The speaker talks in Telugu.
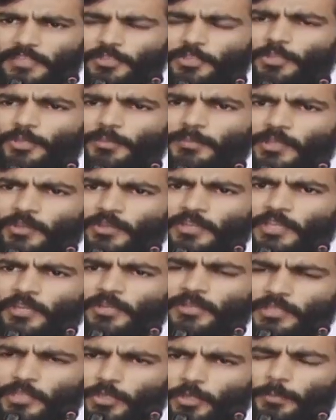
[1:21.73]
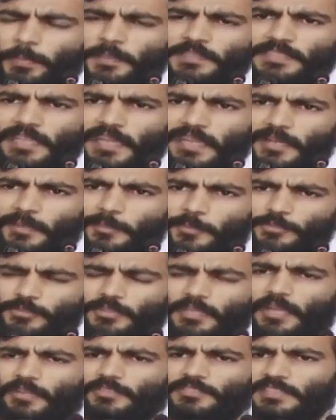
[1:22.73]
ఎందుకు మీరు నిరు
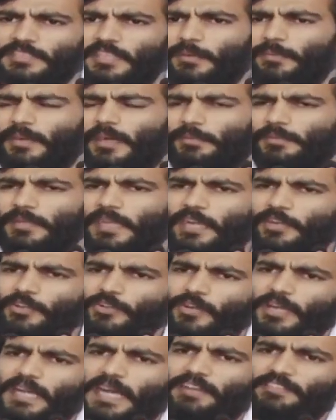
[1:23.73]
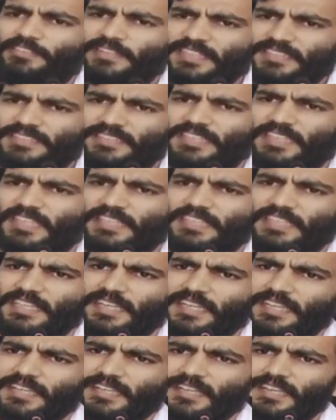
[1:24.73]
నిరూపించలేకపోతున్నారు చంద్రబాబు నాయుడు యొక్క అవినీతిని అంటే
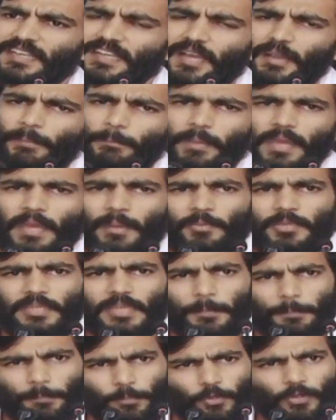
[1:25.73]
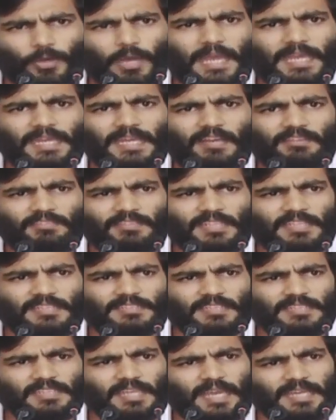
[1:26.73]
మేము ఎప్పుడు ఆయన
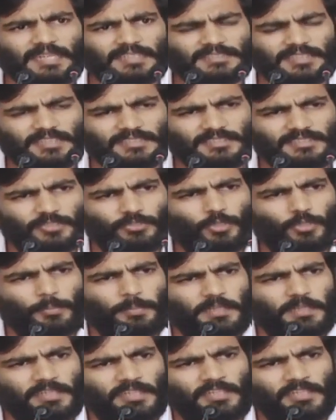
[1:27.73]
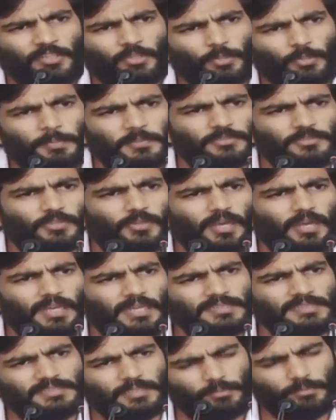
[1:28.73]
అవినీతిని ఆయన చేసిన దోపిడీని
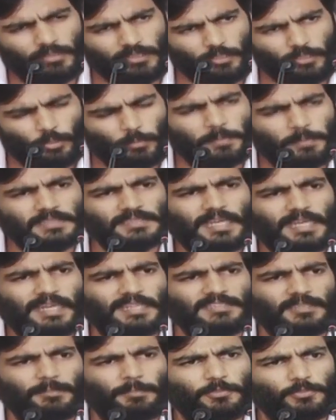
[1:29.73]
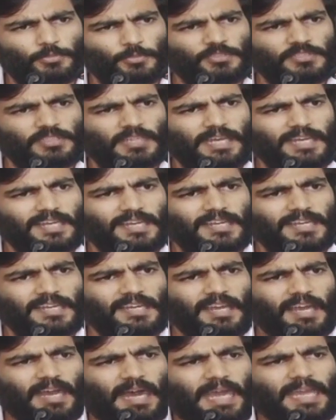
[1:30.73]
నిరూపించుకోవాలని నిరూపించాలని చెప్పి చూసినా
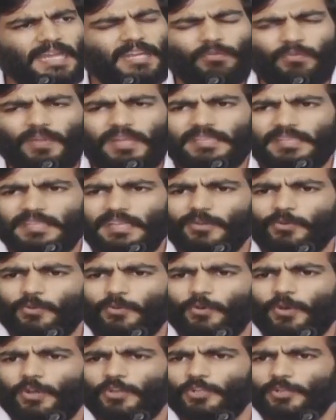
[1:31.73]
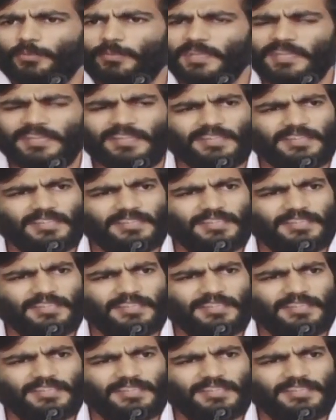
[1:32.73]
ఆయన వెంటనే కోర్టుకు పోయి